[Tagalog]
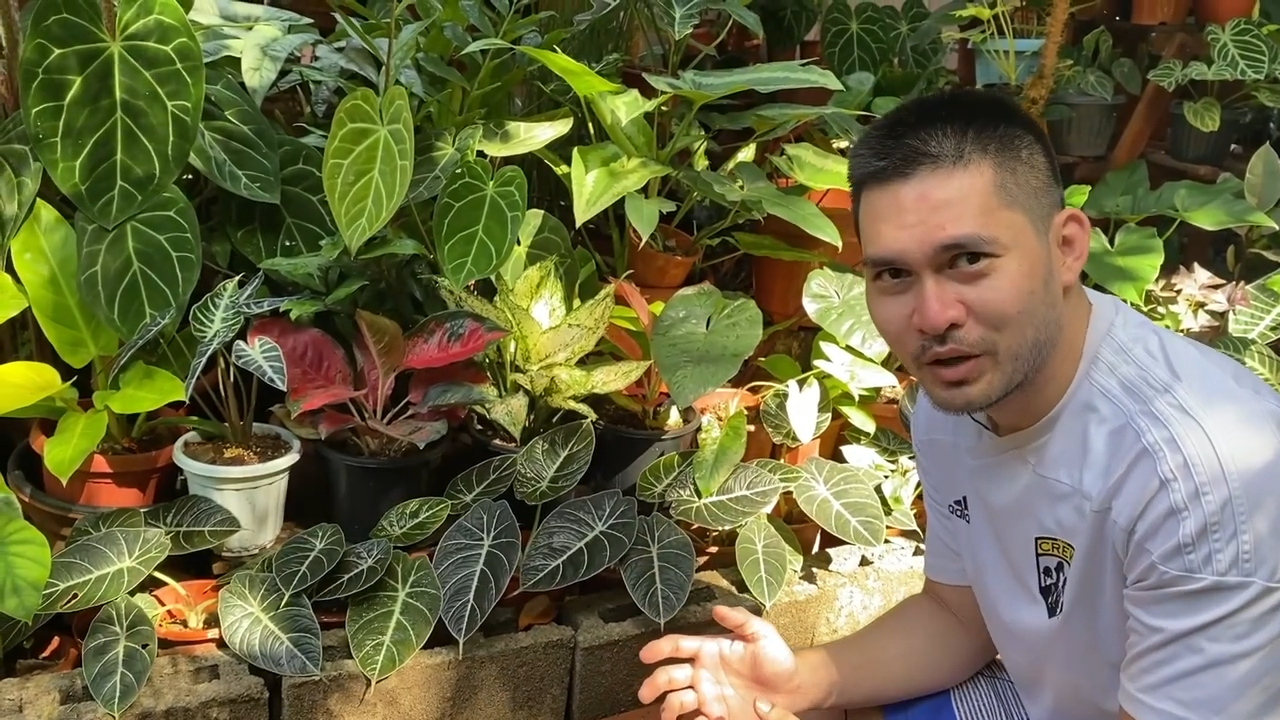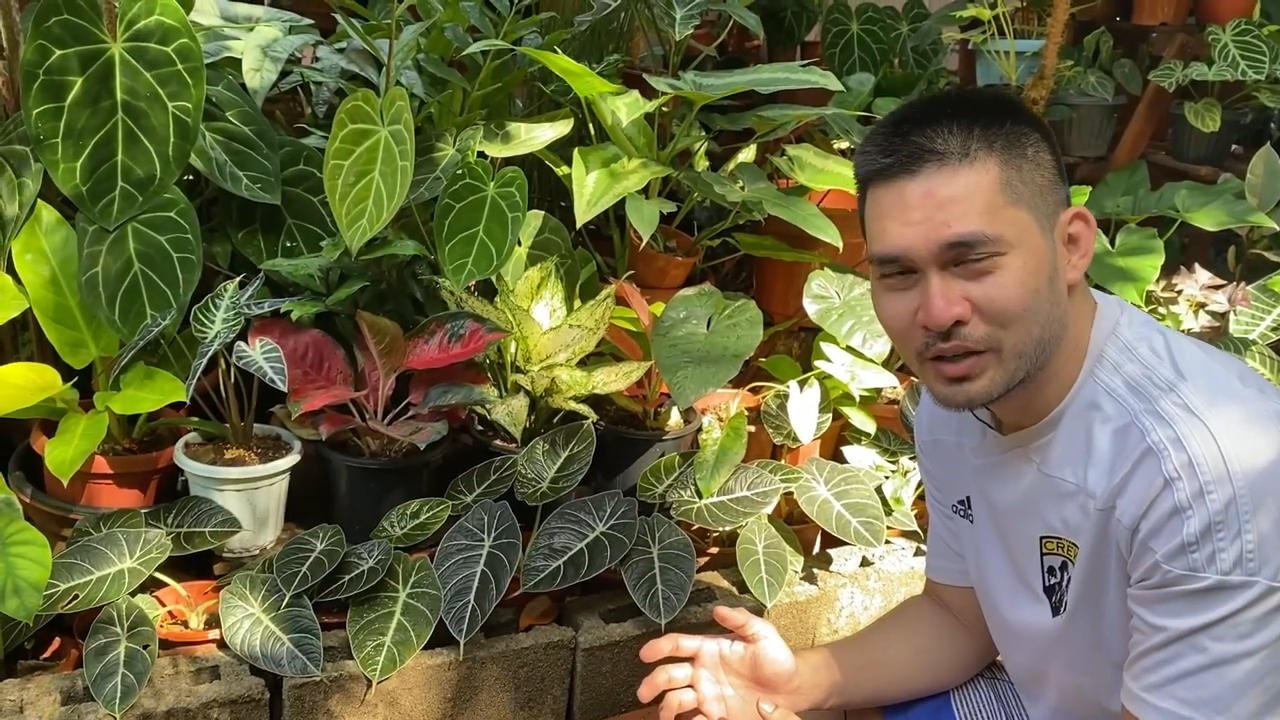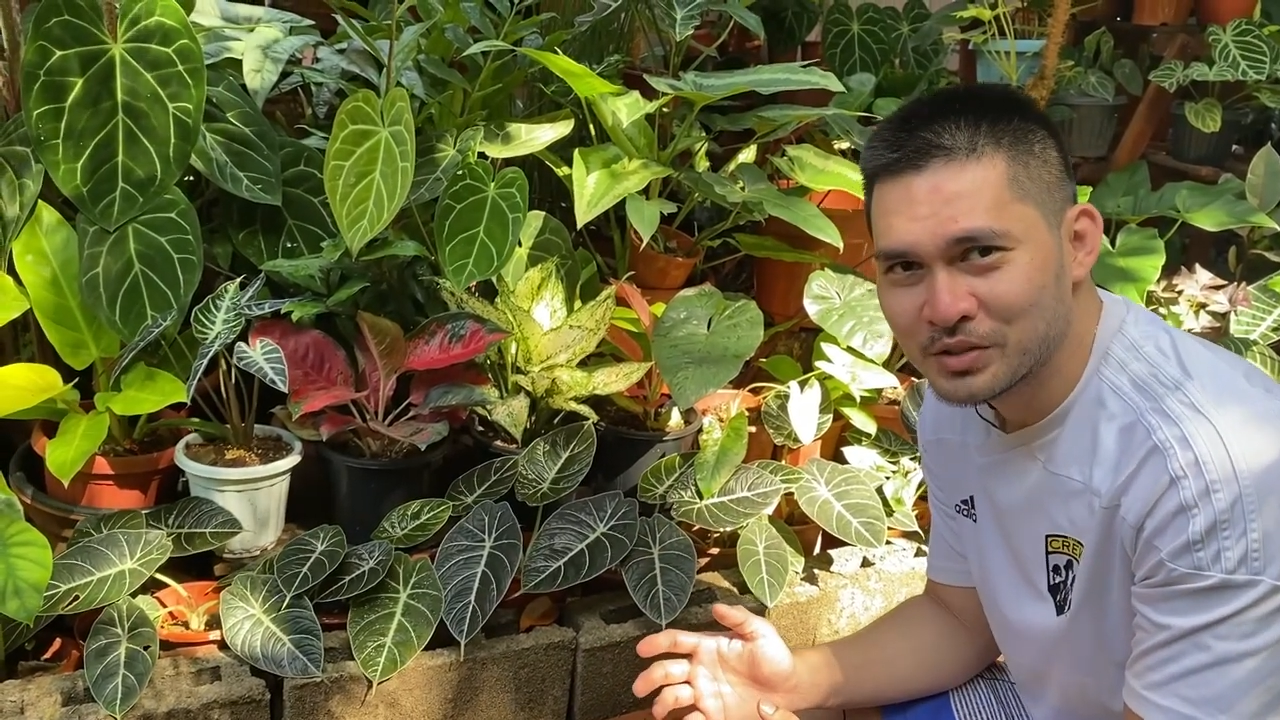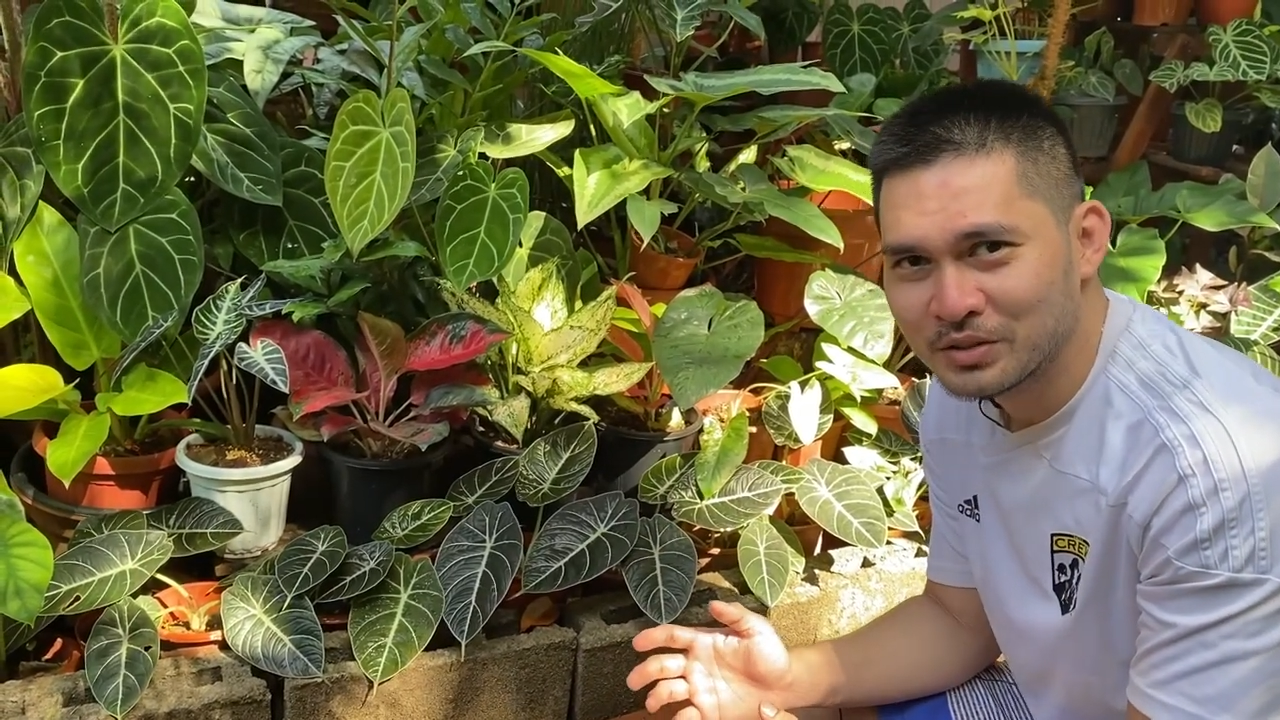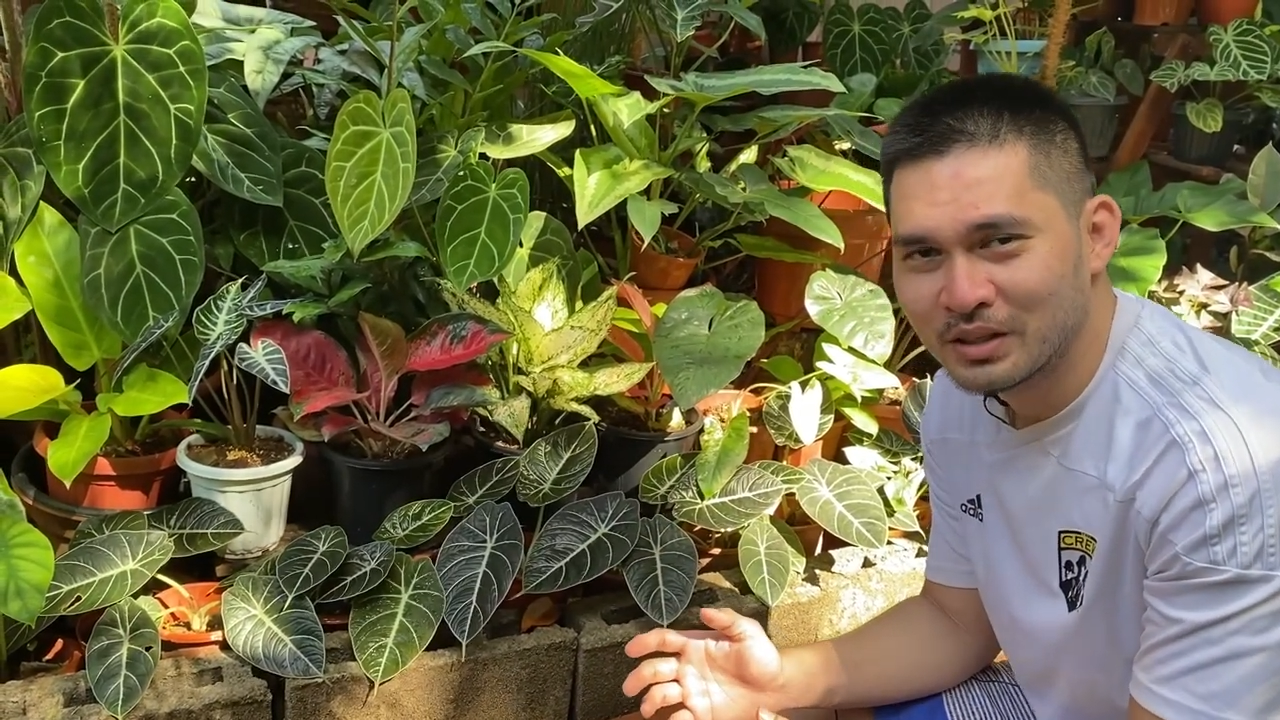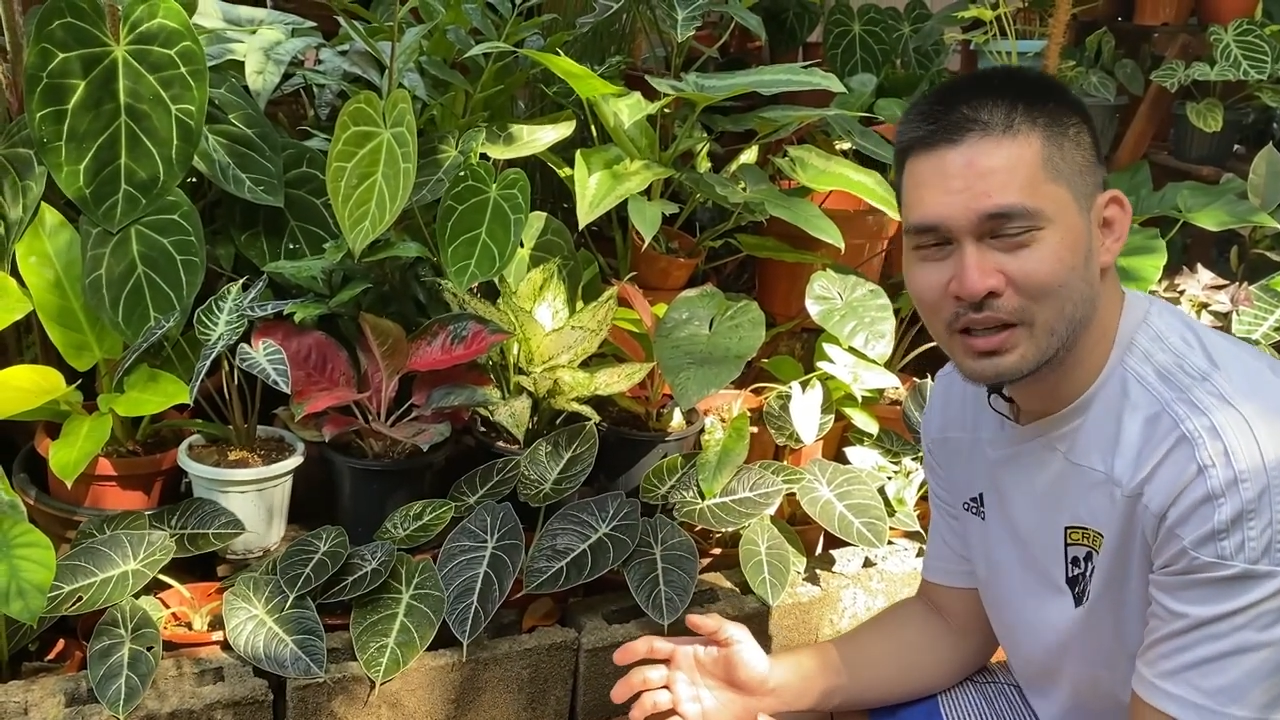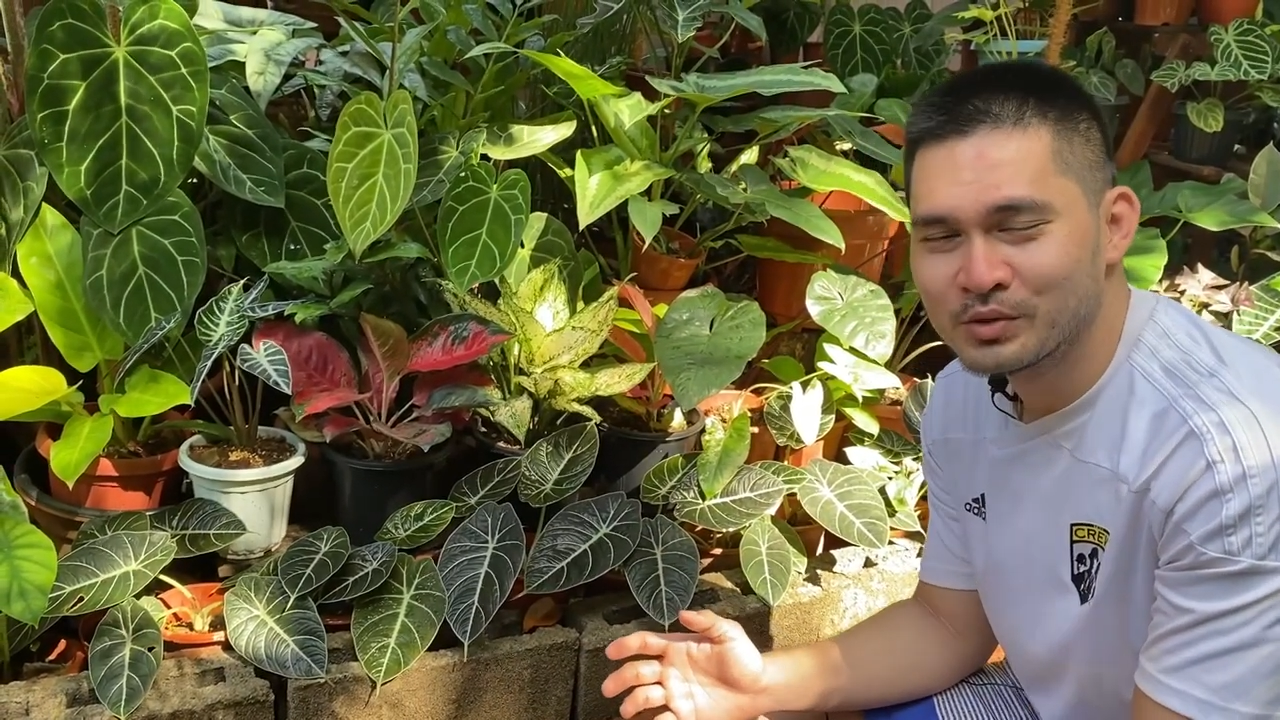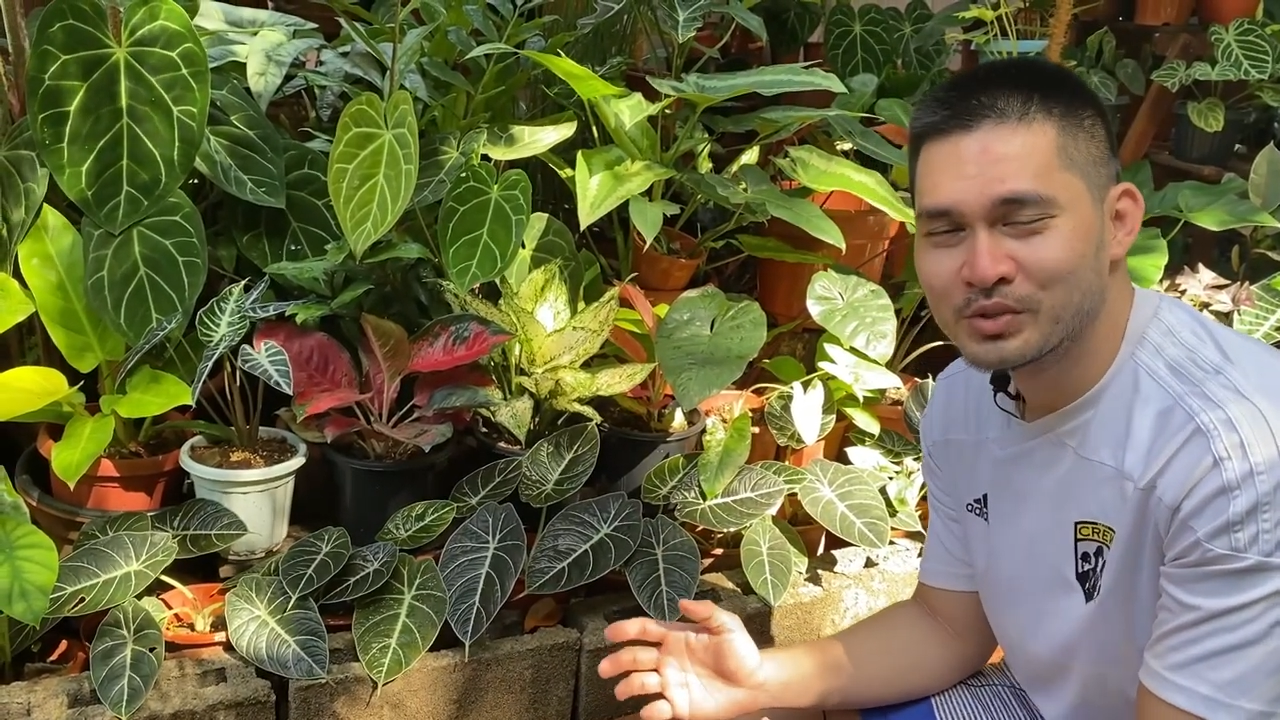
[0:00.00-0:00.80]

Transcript: collection guys